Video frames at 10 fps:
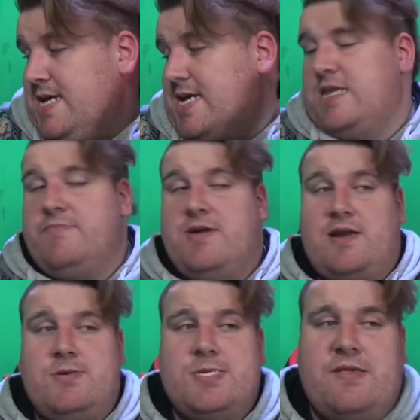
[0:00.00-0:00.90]
er geht immer
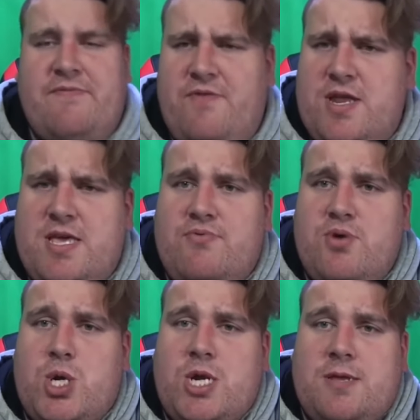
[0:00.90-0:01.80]
raus, ist völliger
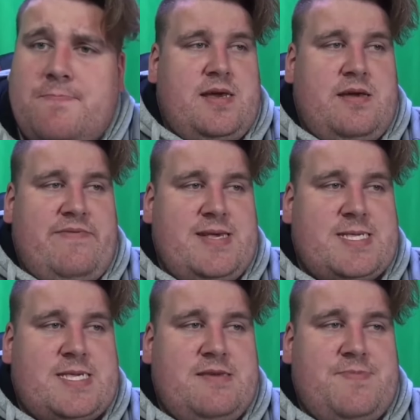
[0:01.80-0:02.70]
Bullshit. Äh,
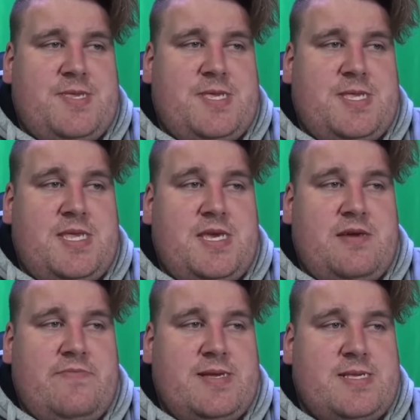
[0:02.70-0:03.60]
was gibt die.
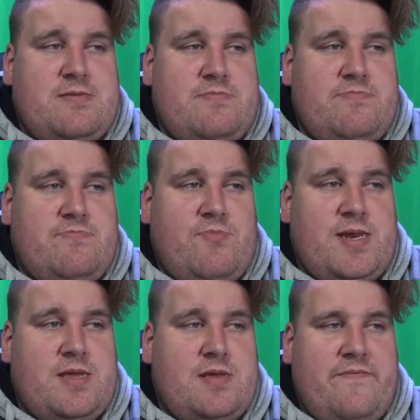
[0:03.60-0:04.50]
Was?
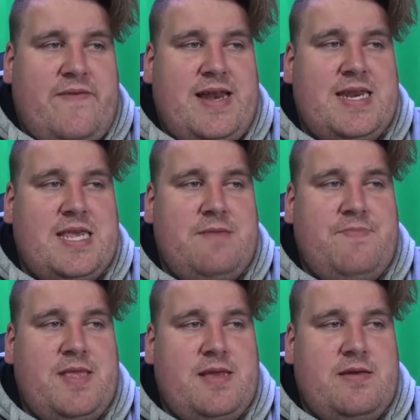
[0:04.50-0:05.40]
Moment.
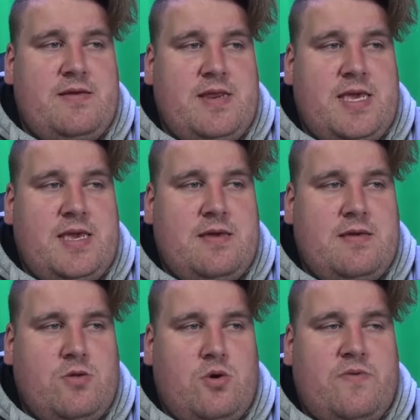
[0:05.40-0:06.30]
Nee.
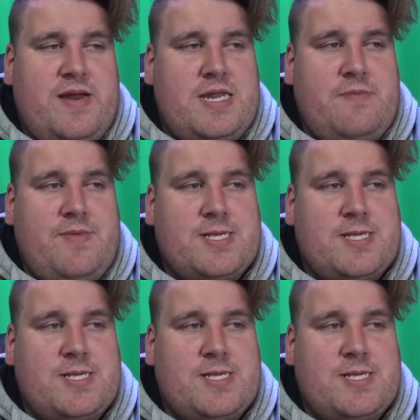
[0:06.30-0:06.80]
Doch, wann gibt